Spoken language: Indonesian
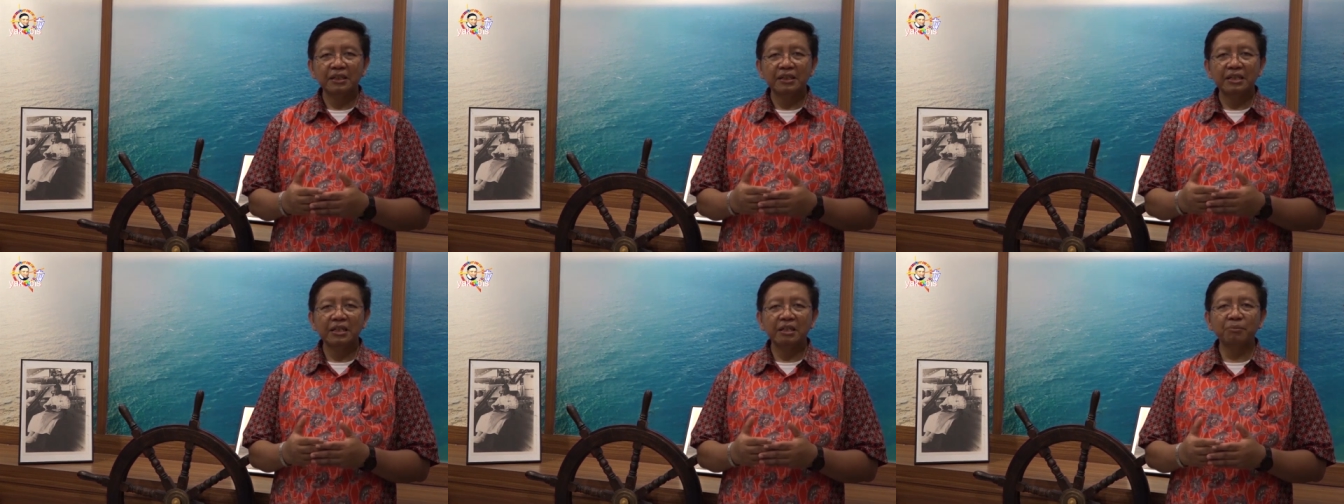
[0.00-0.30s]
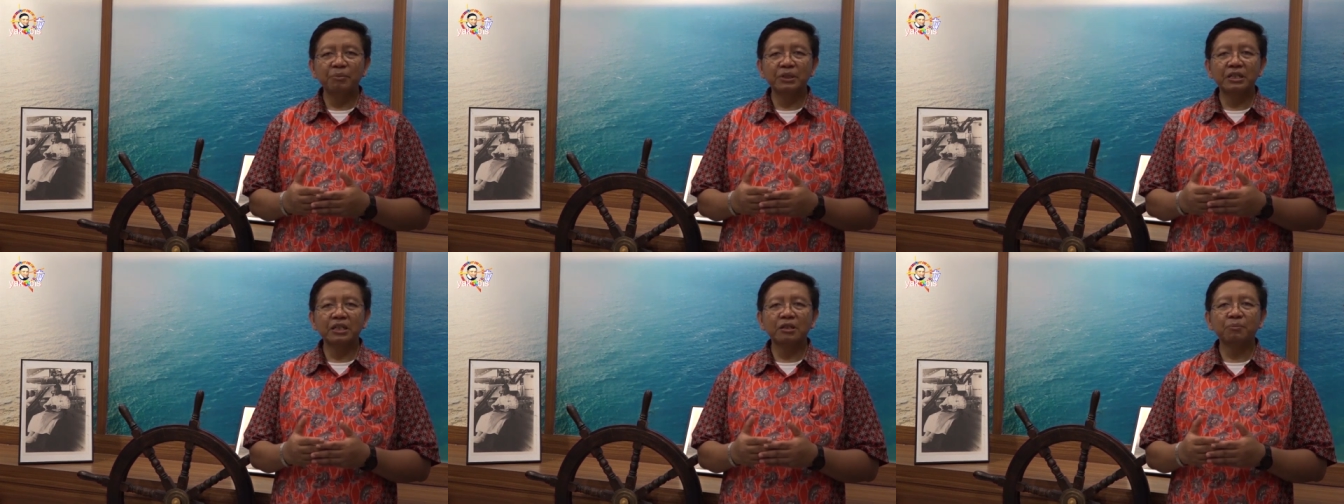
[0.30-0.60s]

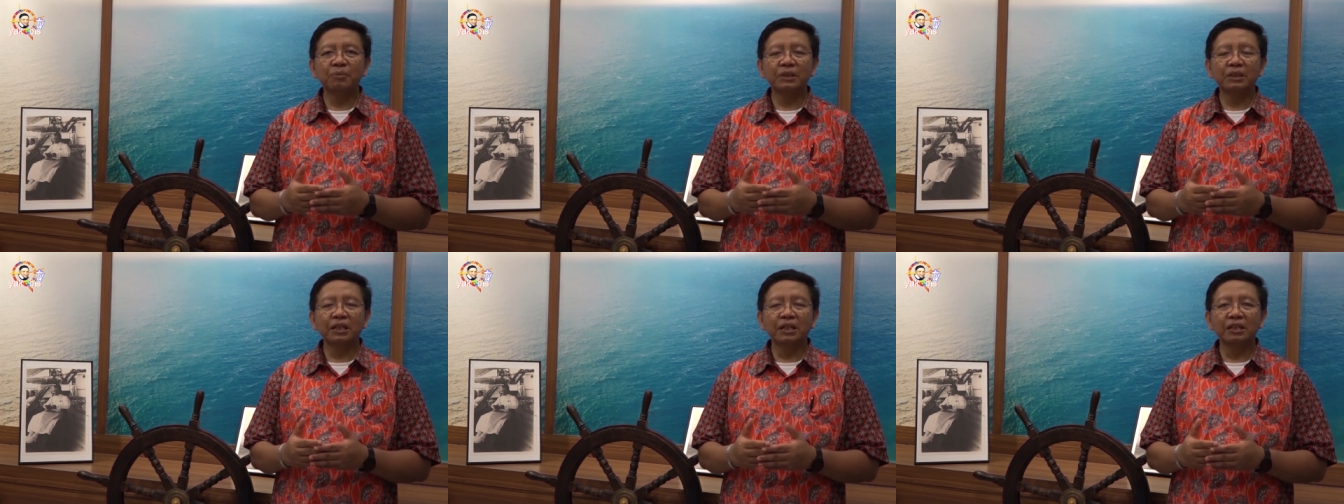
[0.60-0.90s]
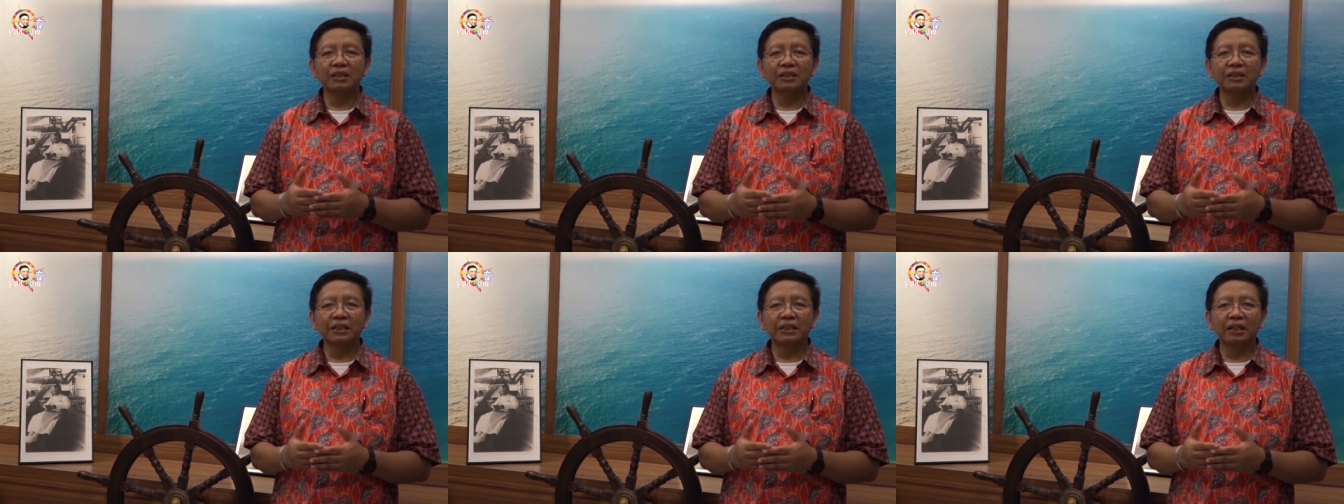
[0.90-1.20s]
tidak bisa
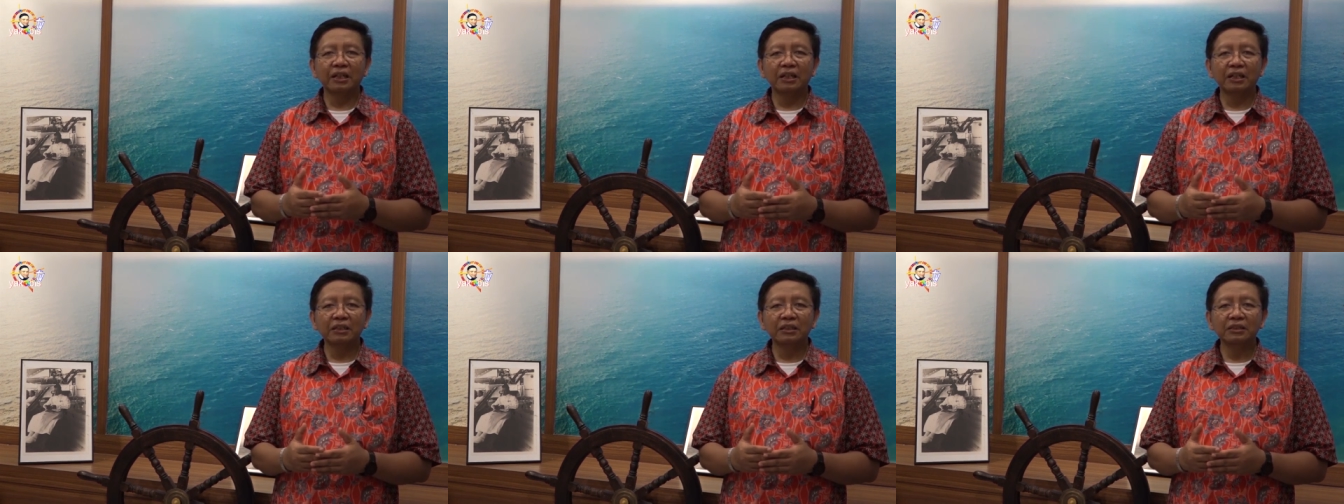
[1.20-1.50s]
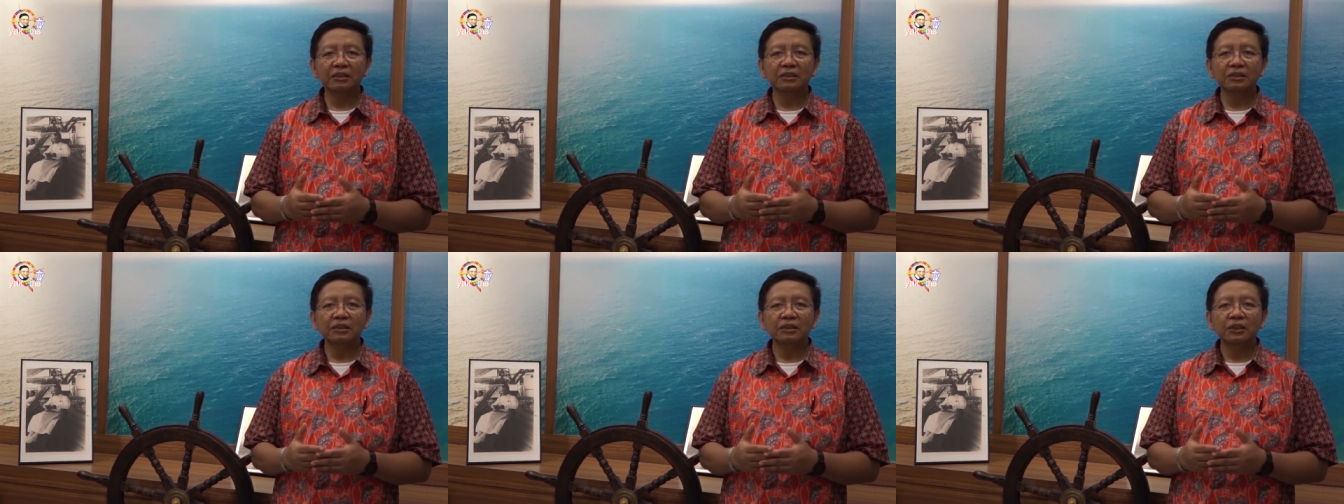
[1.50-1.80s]

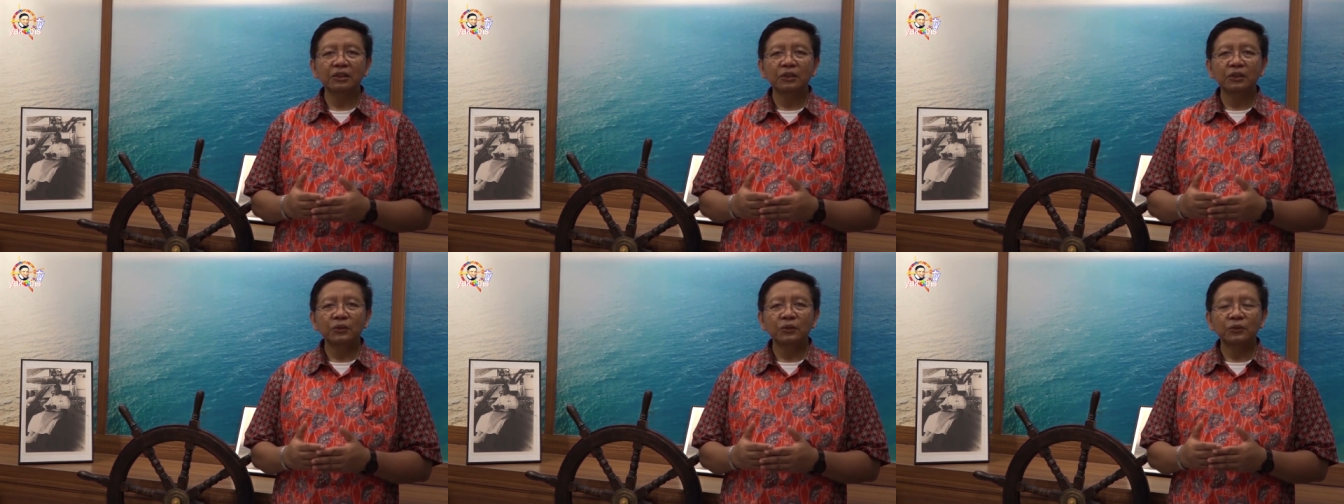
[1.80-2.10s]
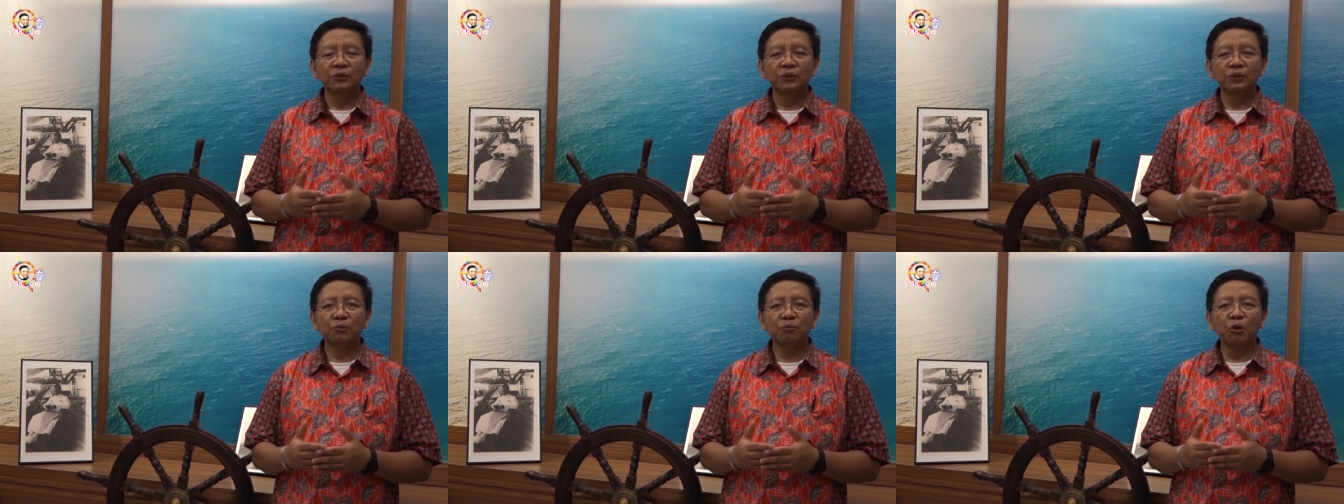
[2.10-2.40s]
dipertahankan
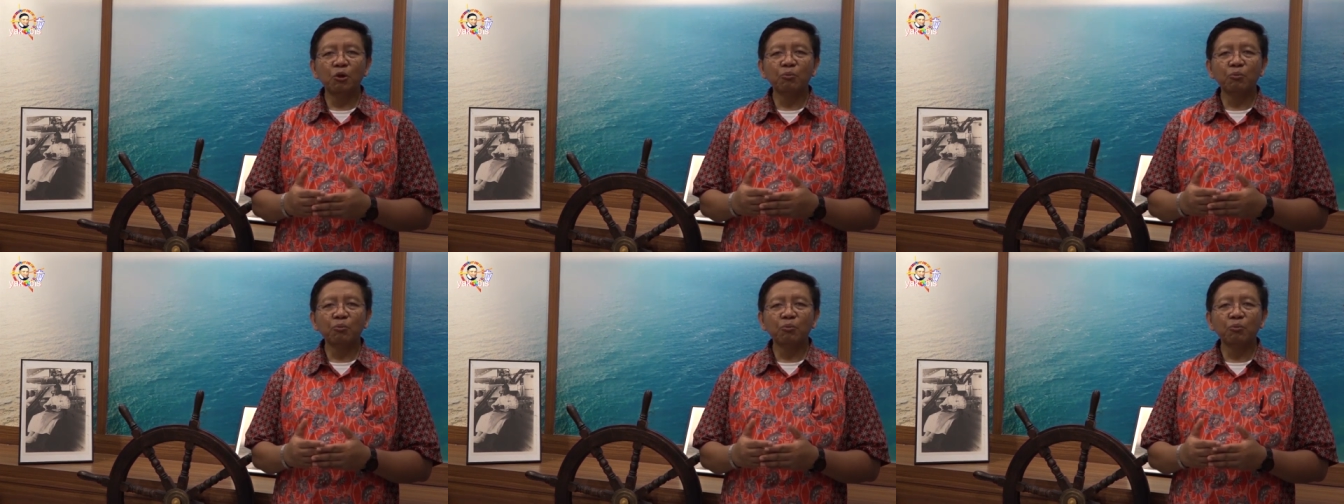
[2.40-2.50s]
untuk